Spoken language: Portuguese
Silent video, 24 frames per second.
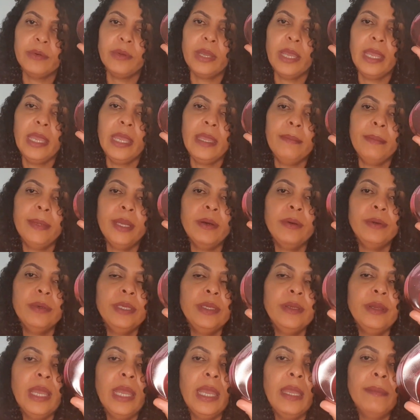O Rebel
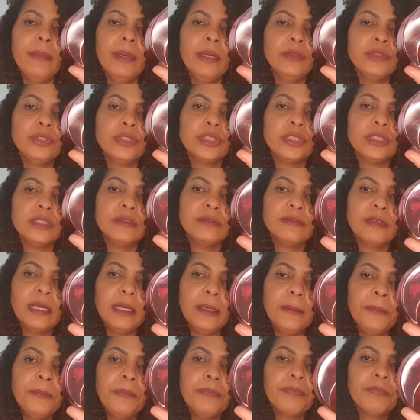e o Rebel
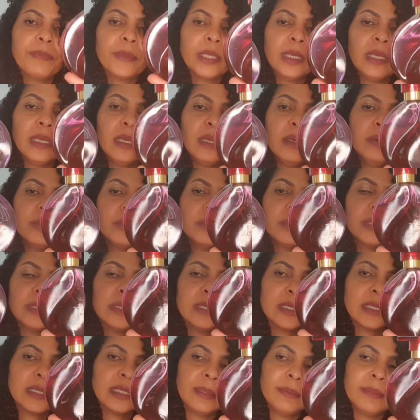Diva. É,
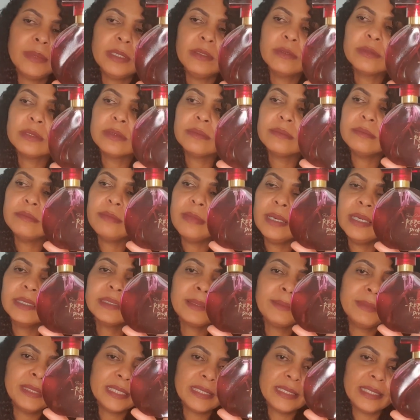esse aqui também, tá
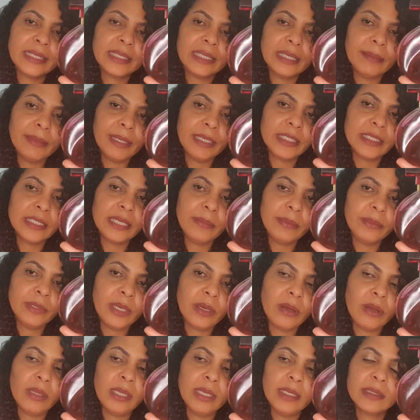também esse daqui tem mais tempo
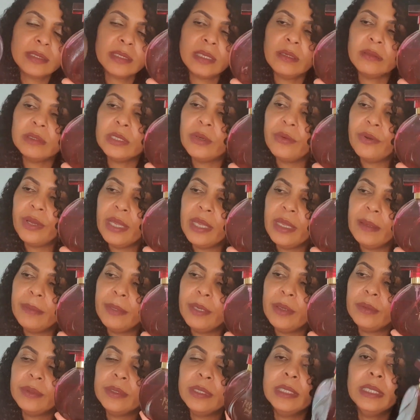na coleção, né? O
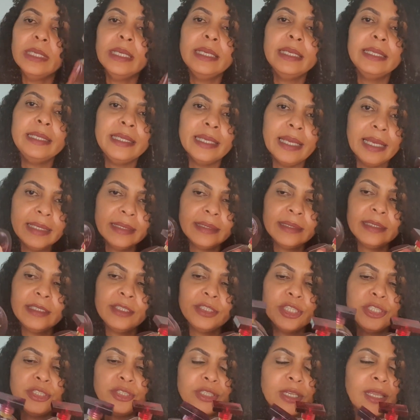Rebel. E é assim,
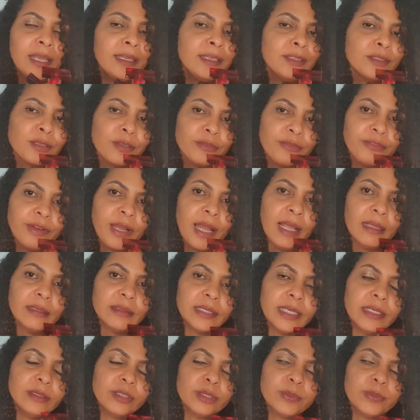gente, é isso que eu falo, né?